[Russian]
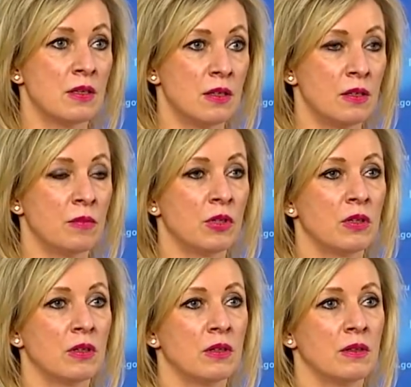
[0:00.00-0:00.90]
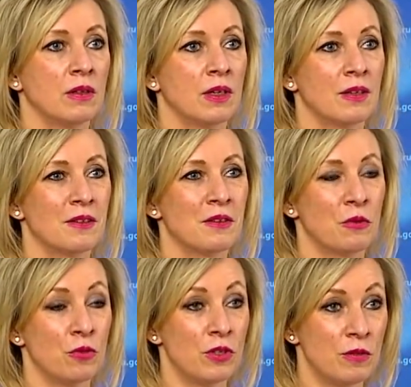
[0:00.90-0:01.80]
делаем это на
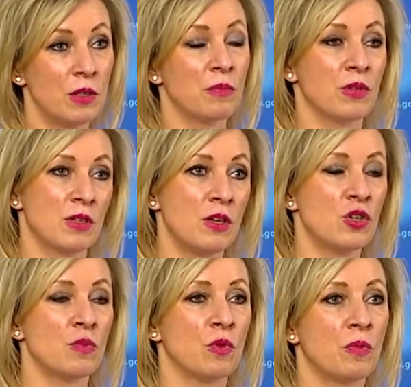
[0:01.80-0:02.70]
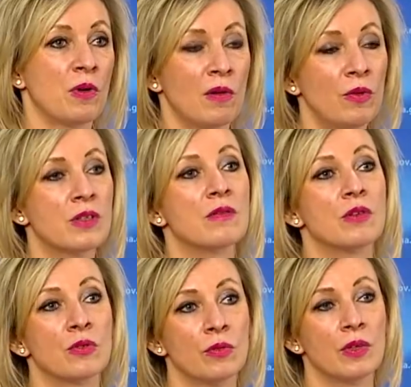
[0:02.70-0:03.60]
такой действительно по-настоящему правовой и
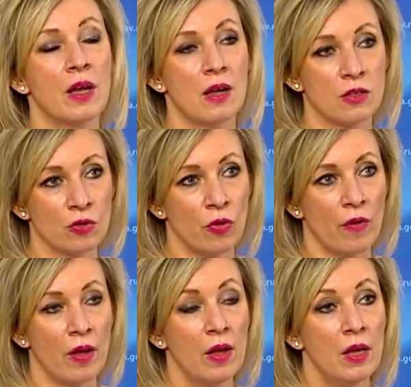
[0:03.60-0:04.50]
цивилизованной основе.